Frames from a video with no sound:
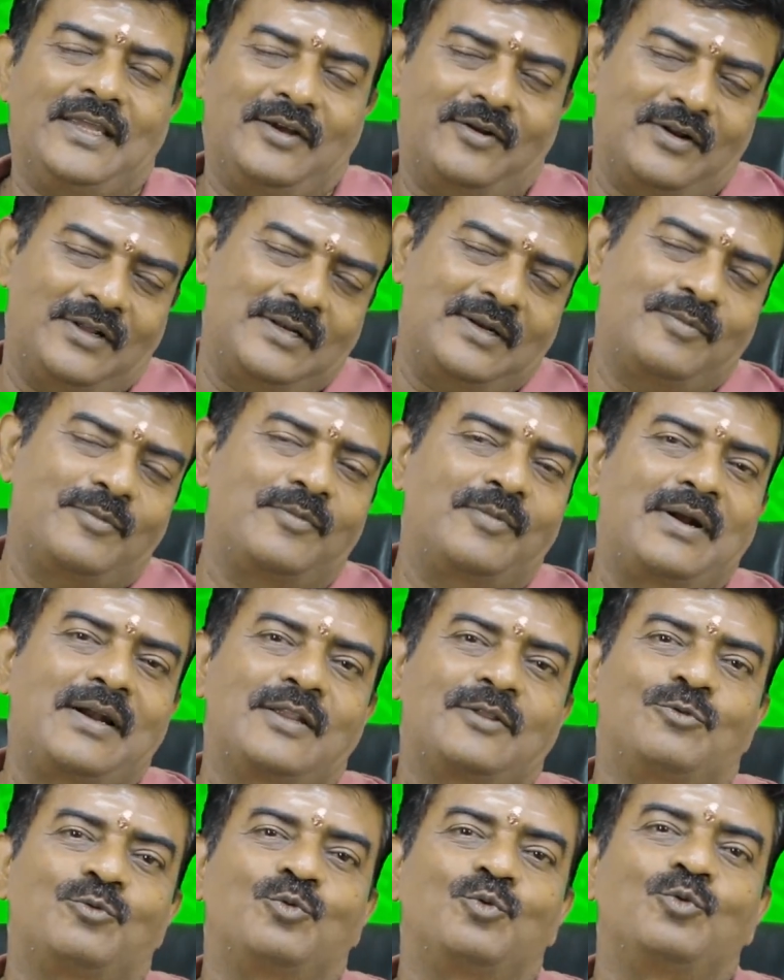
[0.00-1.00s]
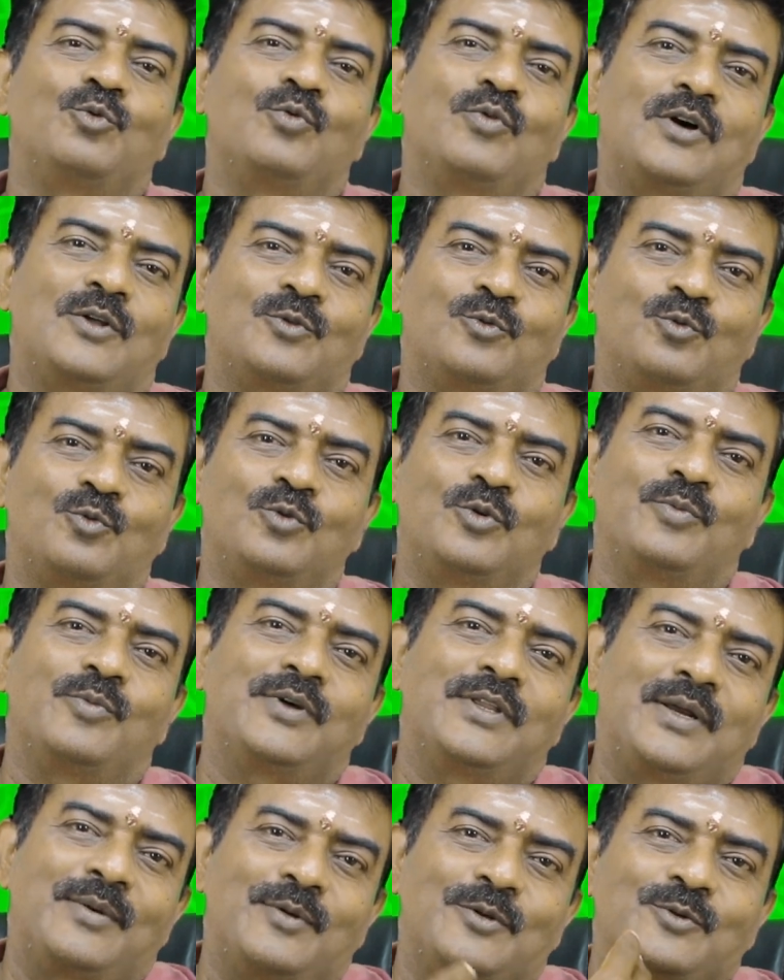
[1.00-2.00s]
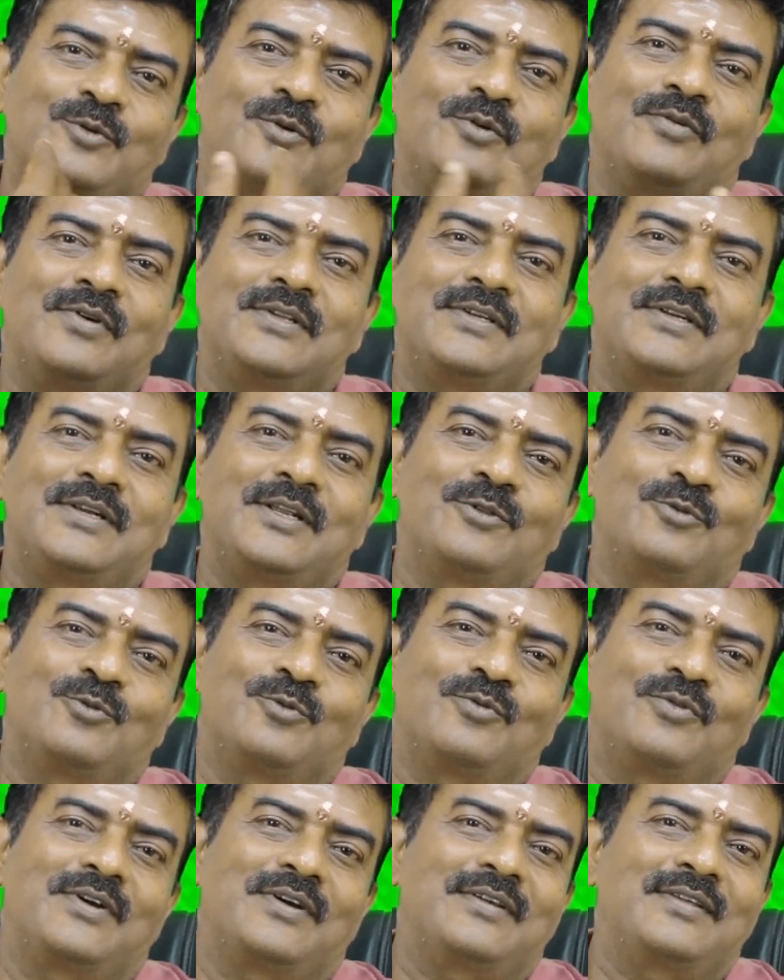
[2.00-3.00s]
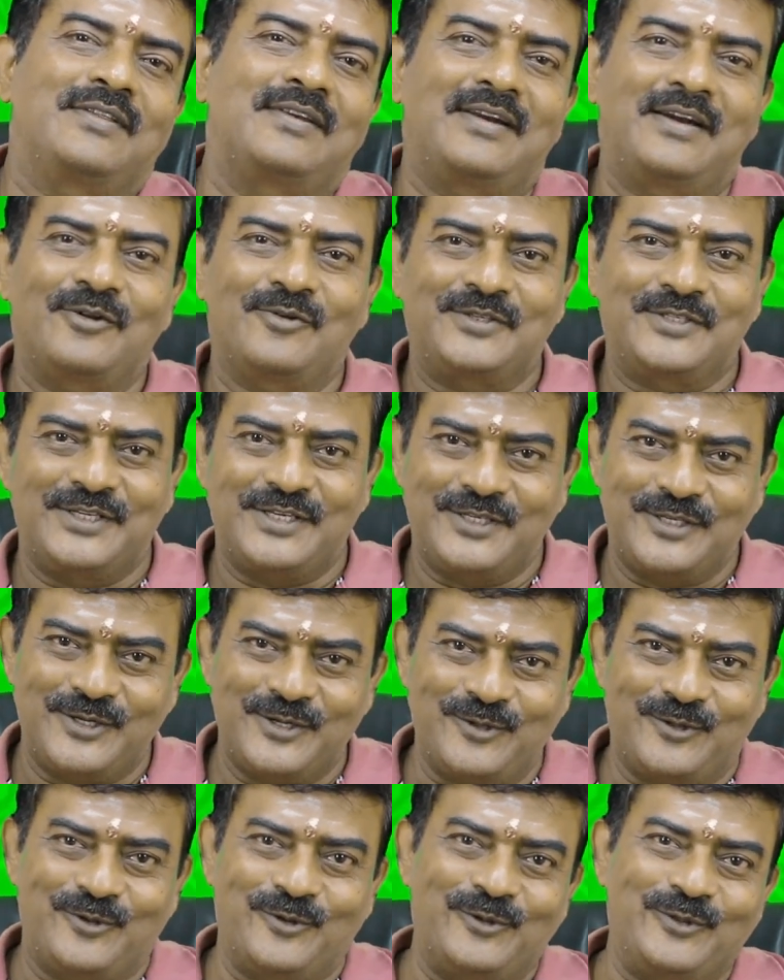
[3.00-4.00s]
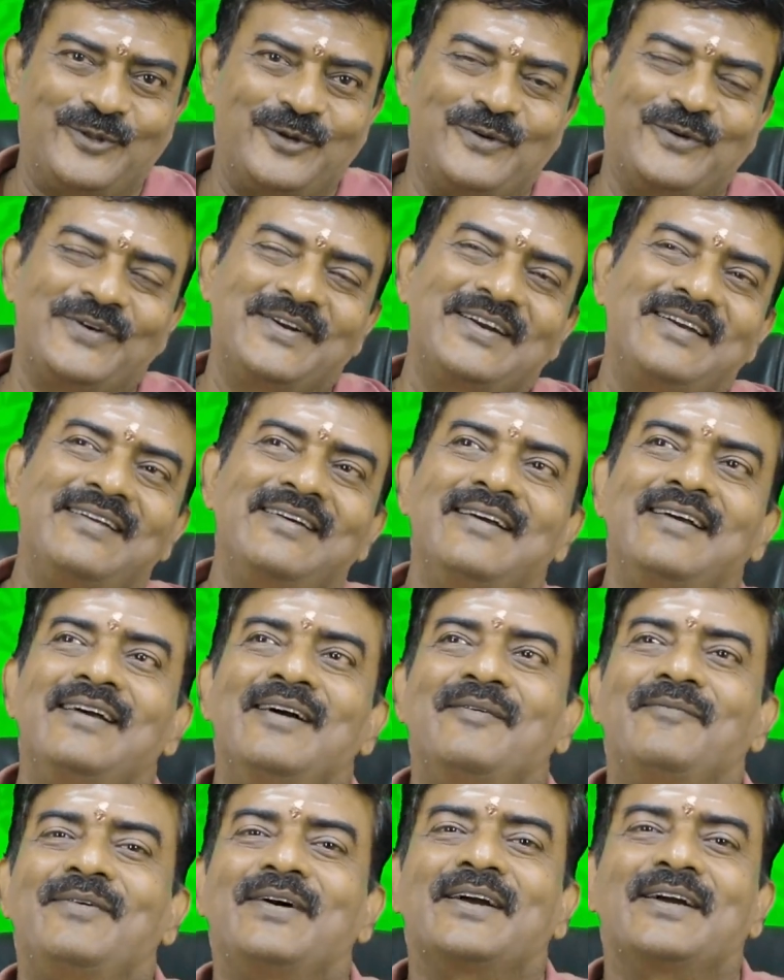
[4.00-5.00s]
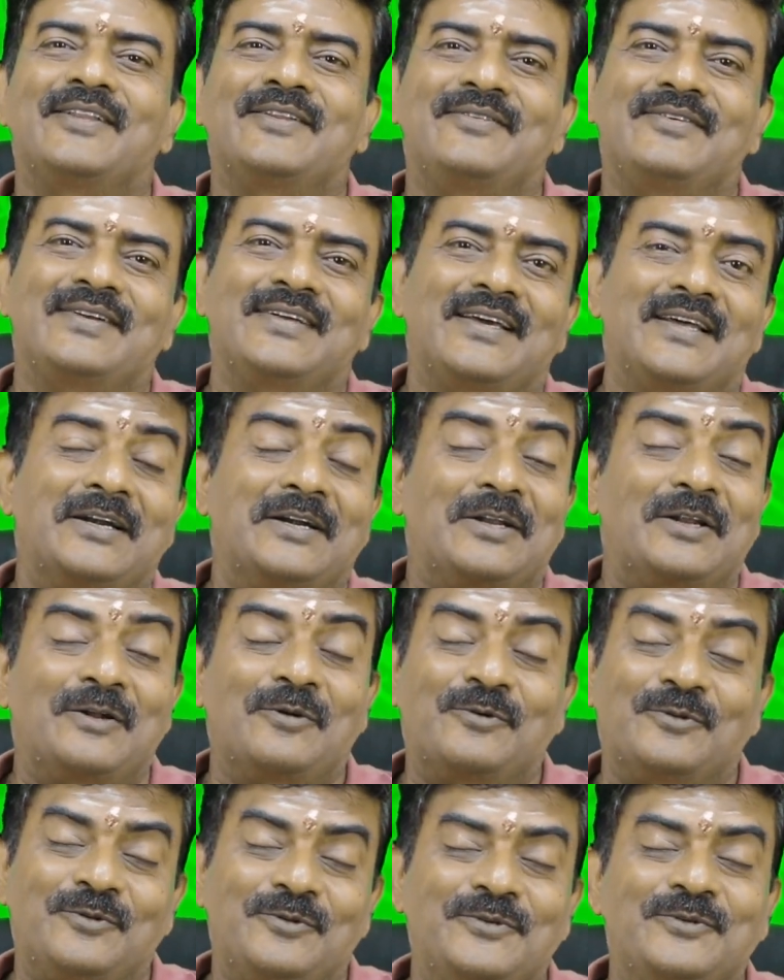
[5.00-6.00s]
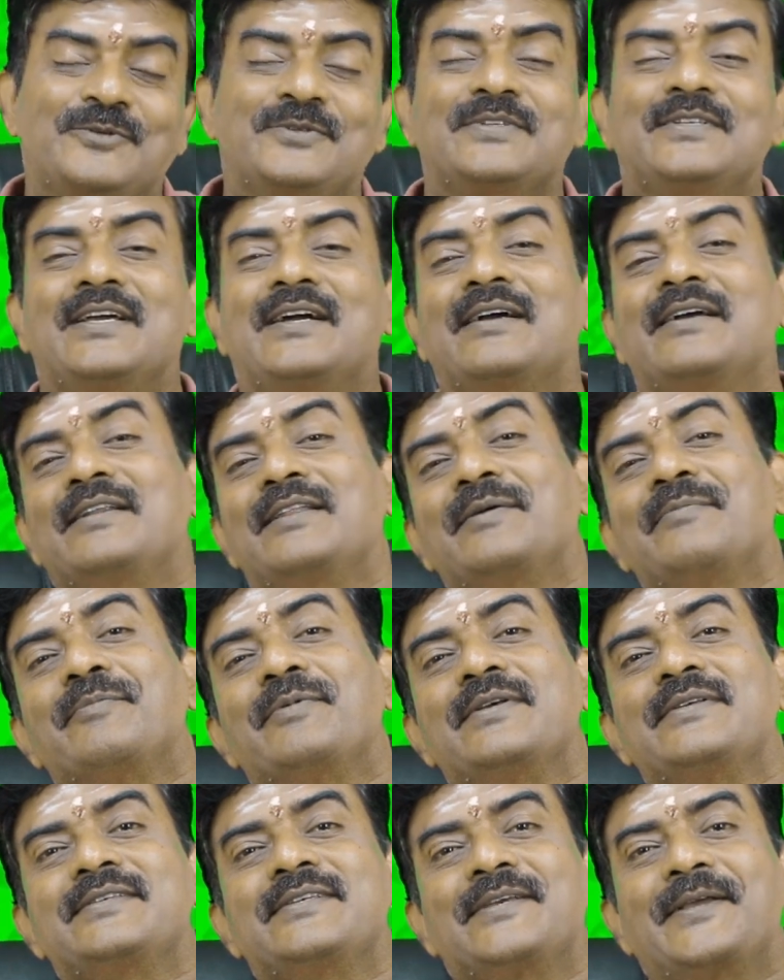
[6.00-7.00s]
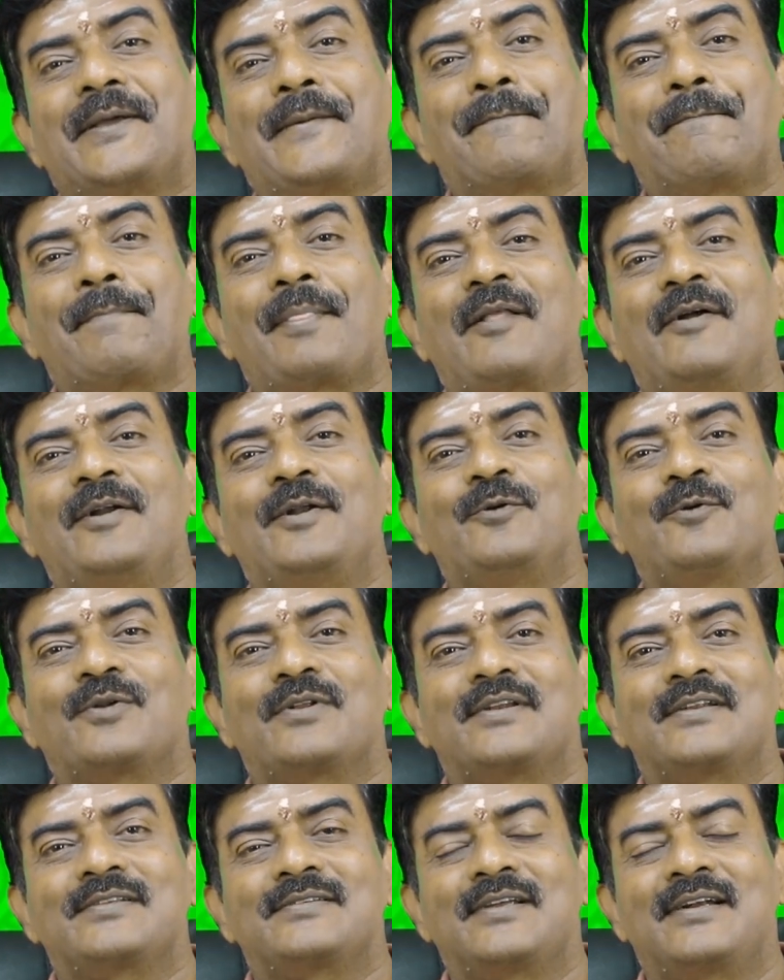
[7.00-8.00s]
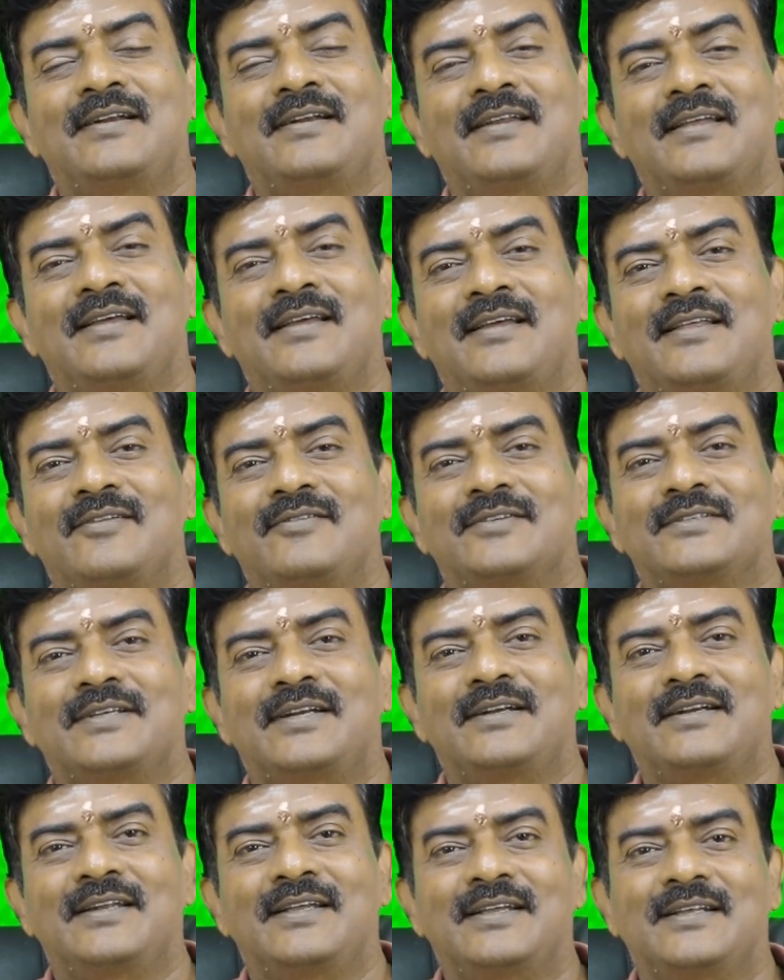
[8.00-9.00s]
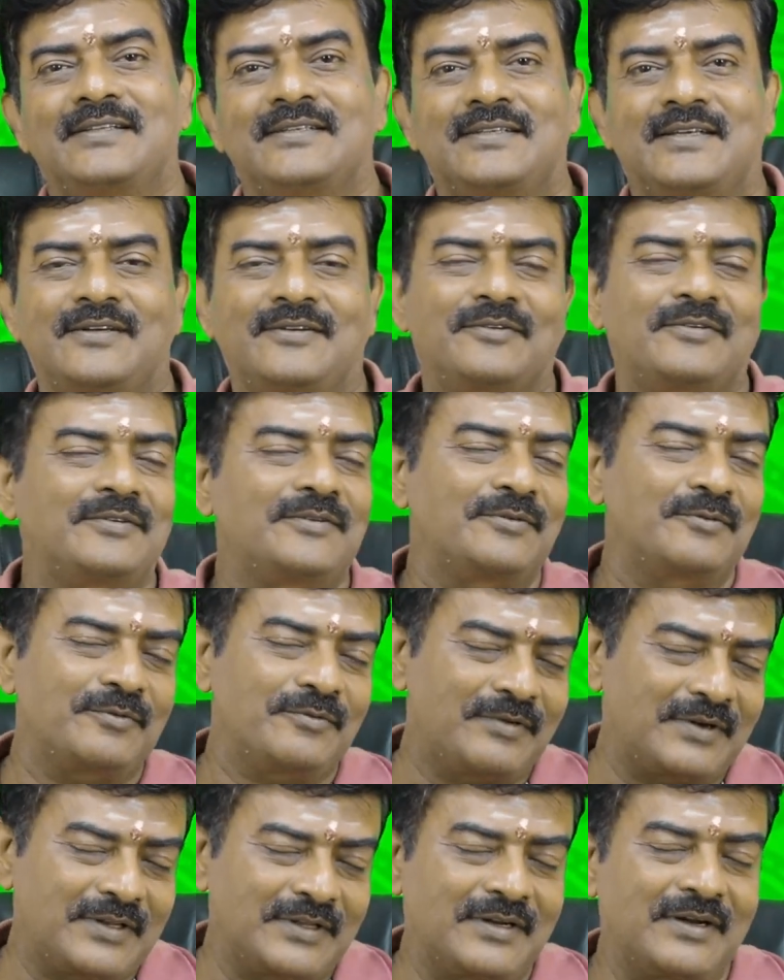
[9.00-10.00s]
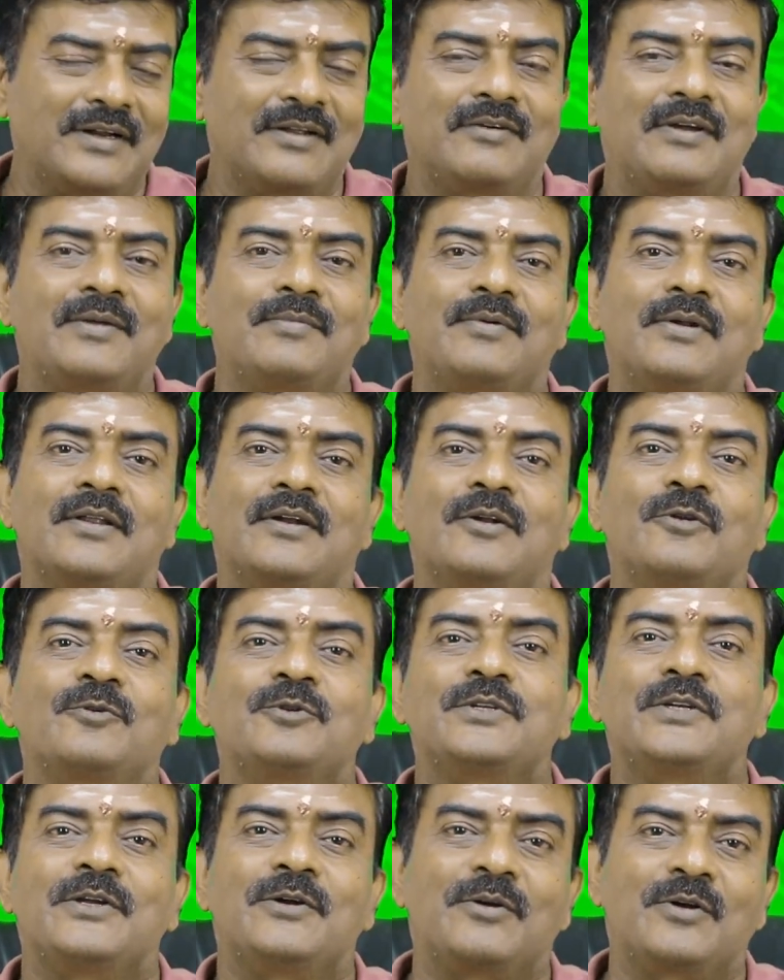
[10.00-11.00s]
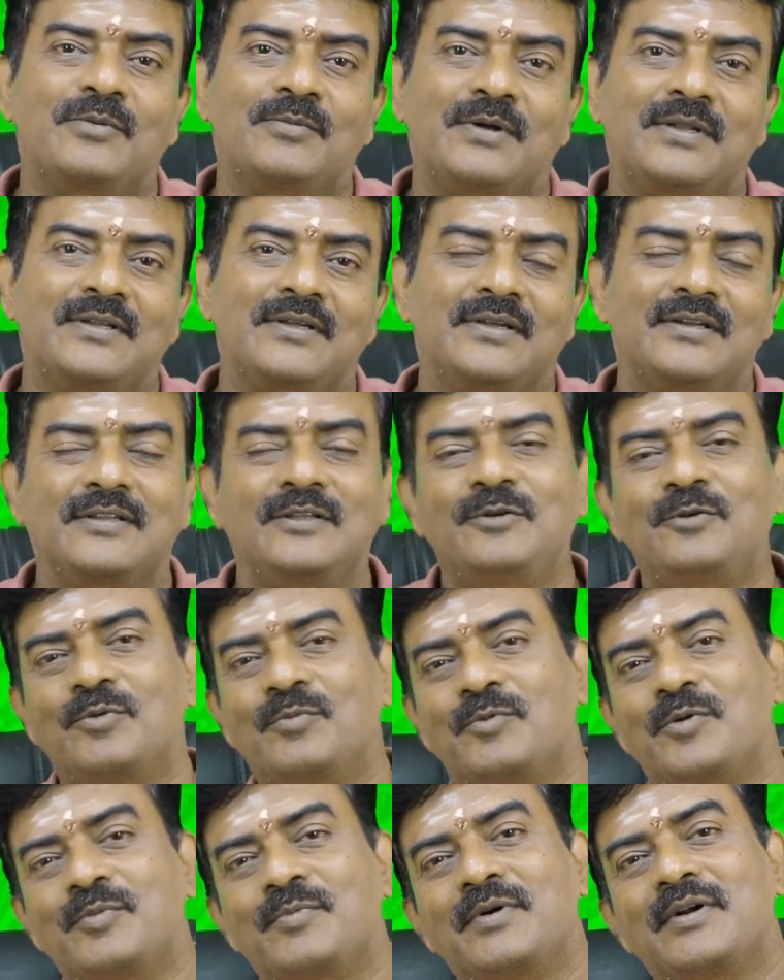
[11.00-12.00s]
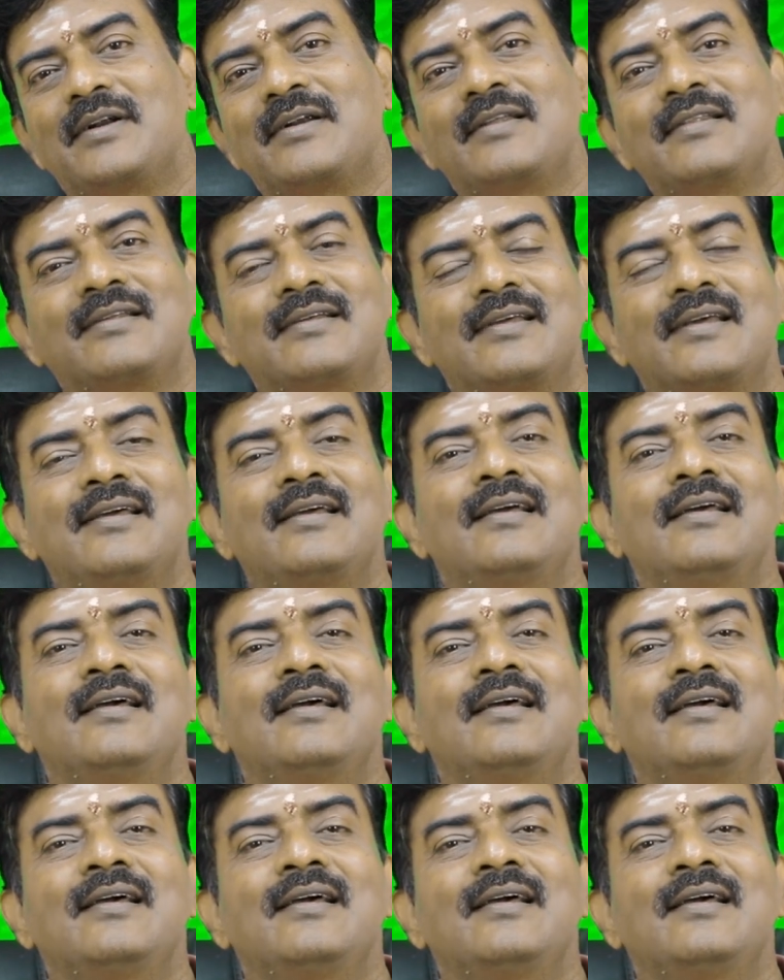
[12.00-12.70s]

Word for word: எவ்வளோ நம்ம மேலே தூங்குவான் தூங்கும்போதே அப்படியே ஜொல்லு ஒழிஞ்சிட்டே தூங்குவான் இதனால் ஒரு சின்ன சின்ன தொந்தரவுகள் பக்கத்து வீட்டுக்காரர்கிட்டலாம் வந்து ஜாகிரதையாக பேசுங்க வண்டி ஓட்டுறதுல சண்டை இது சண்டை இது சண்டை வந்துடும் வர்றதுக்கான வாய்ப்பாளர்கள் கொஞ்சம் கவனமாக இருந்துக்கிறது ரொம்ப நல்லதுங்க